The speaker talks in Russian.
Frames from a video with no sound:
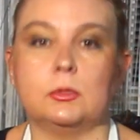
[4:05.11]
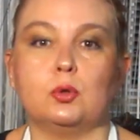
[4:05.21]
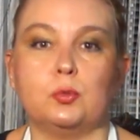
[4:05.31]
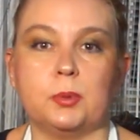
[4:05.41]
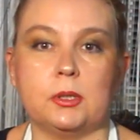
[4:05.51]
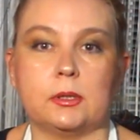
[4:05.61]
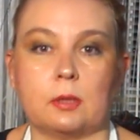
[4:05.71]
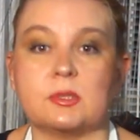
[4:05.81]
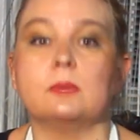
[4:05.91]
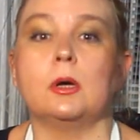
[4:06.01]
мы купили
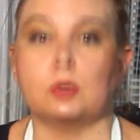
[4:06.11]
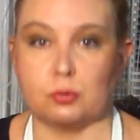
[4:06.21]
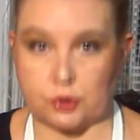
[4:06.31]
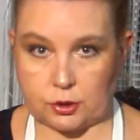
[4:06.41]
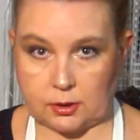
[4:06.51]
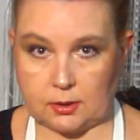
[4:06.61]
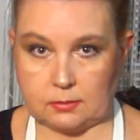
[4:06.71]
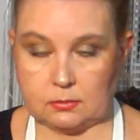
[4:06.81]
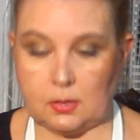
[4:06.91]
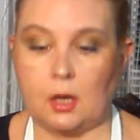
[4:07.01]
там
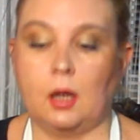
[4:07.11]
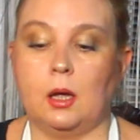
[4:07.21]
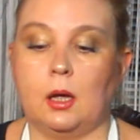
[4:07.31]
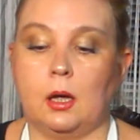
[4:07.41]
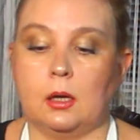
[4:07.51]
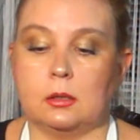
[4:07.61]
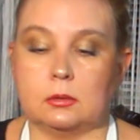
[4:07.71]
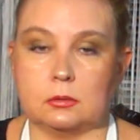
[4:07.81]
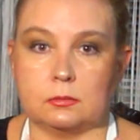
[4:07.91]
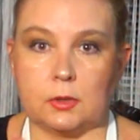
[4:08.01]
замороженные.
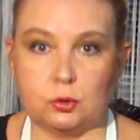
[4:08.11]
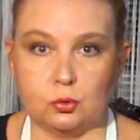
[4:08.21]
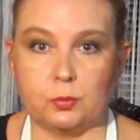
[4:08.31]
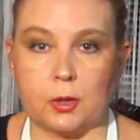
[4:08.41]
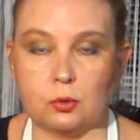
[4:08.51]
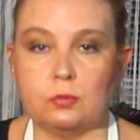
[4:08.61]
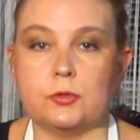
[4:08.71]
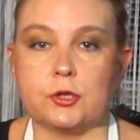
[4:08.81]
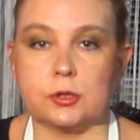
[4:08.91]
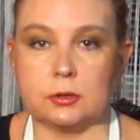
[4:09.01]
Э, в одной
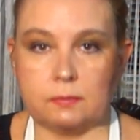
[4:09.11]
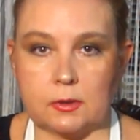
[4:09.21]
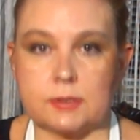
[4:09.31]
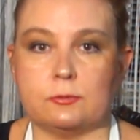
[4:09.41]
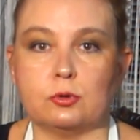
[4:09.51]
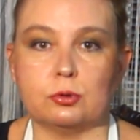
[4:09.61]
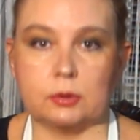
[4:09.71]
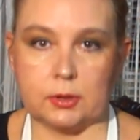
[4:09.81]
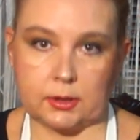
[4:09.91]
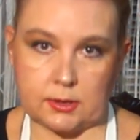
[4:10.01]
упаковочке два
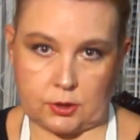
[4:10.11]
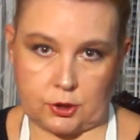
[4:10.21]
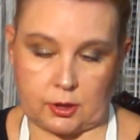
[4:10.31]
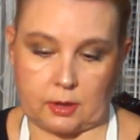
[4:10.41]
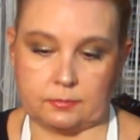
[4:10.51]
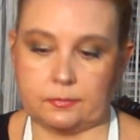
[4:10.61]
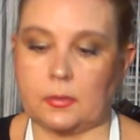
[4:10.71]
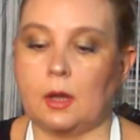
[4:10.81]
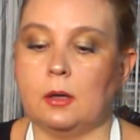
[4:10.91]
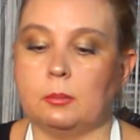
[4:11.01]
свернутых язычка.
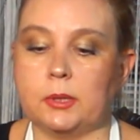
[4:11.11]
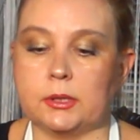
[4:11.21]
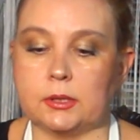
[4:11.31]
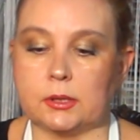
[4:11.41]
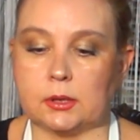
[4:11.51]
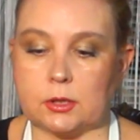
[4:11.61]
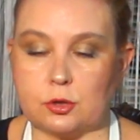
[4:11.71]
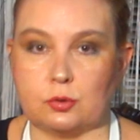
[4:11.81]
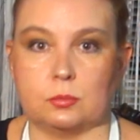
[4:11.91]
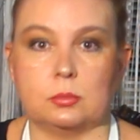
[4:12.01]
Мы их
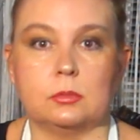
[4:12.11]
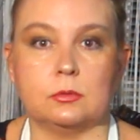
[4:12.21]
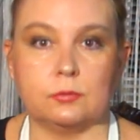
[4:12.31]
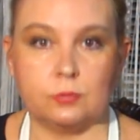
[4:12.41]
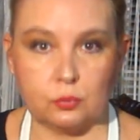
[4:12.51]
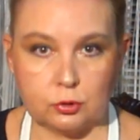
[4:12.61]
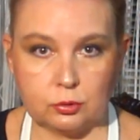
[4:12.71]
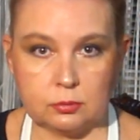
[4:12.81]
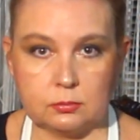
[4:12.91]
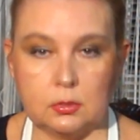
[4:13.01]
кладем в
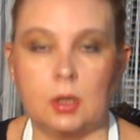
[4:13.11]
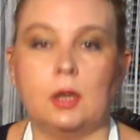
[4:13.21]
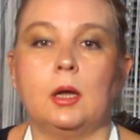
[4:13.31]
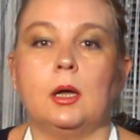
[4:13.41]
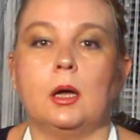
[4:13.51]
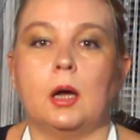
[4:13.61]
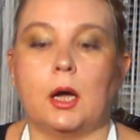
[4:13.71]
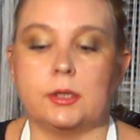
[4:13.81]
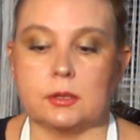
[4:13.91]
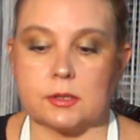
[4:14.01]
воду,
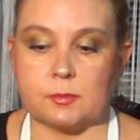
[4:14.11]
они